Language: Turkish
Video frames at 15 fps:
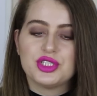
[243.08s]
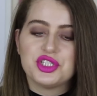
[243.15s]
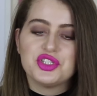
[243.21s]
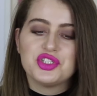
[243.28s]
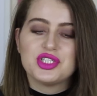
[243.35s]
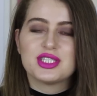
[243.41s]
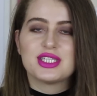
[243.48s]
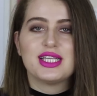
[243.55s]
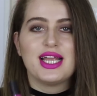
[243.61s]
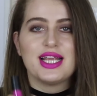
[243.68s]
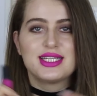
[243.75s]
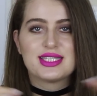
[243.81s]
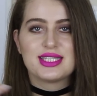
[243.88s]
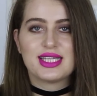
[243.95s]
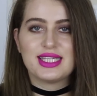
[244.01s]
için
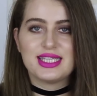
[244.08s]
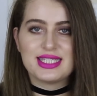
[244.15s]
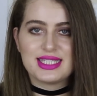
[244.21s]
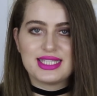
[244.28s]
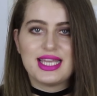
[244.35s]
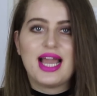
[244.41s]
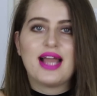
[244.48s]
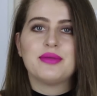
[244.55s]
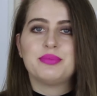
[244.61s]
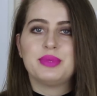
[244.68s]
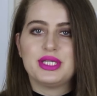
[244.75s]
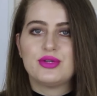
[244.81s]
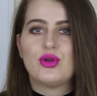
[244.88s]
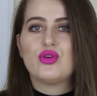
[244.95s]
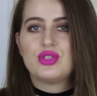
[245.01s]
çizgilerinizde gizleyen
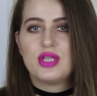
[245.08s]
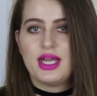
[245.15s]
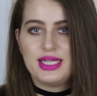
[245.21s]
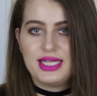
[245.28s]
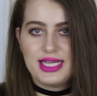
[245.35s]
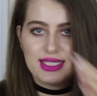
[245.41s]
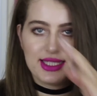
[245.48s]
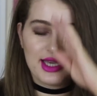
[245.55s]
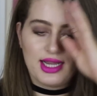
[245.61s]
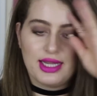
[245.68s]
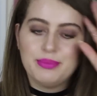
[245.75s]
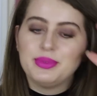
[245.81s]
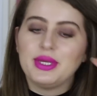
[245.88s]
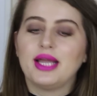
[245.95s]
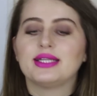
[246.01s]
bir özelliğe sahip.